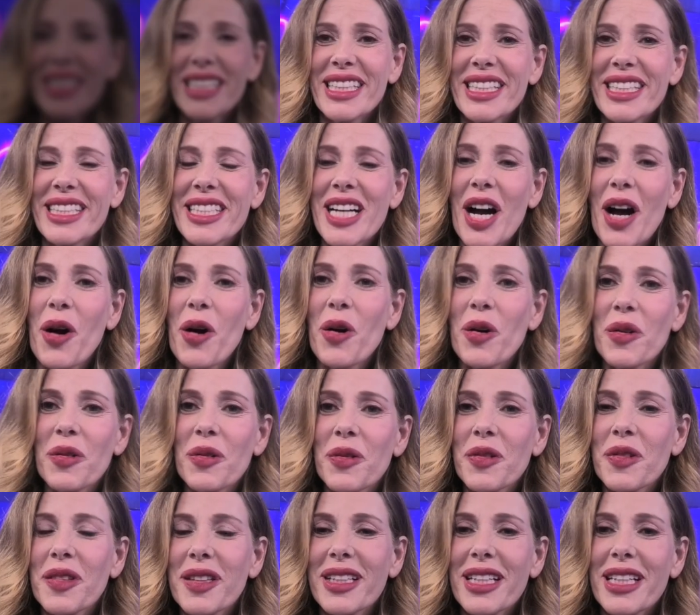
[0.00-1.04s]
Spettacolo Mania
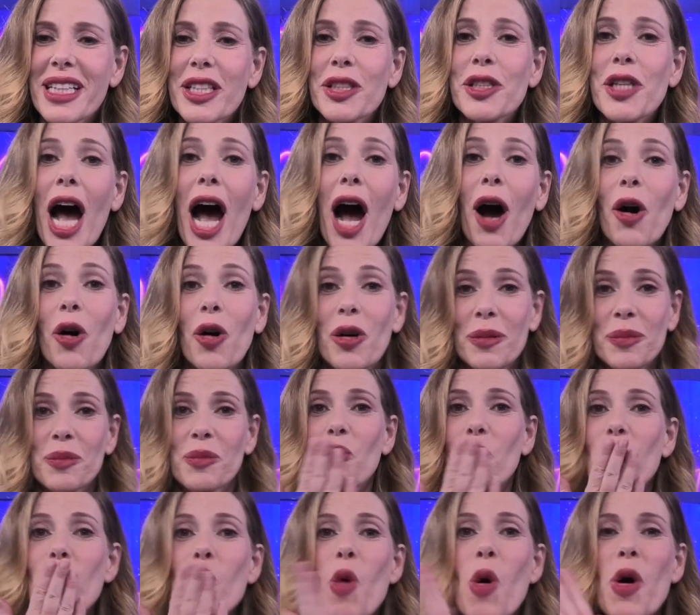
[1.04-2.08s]
Alessia
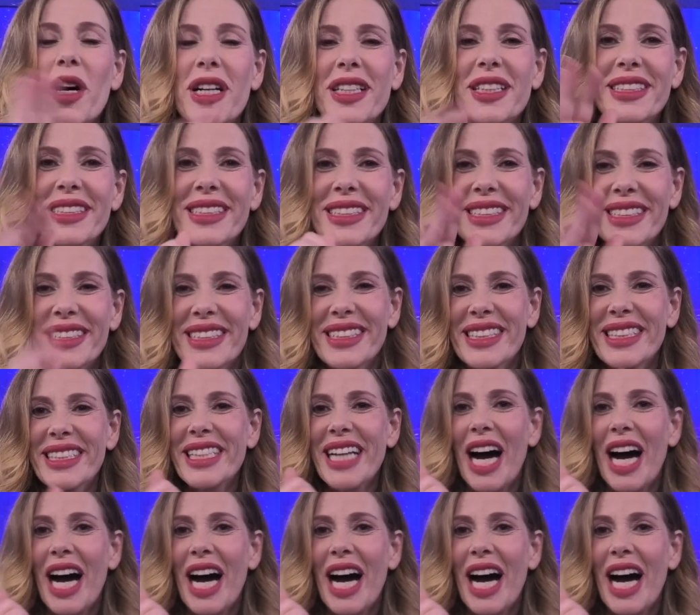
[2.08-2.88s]
Marcuzzi, ciao, ben trovata.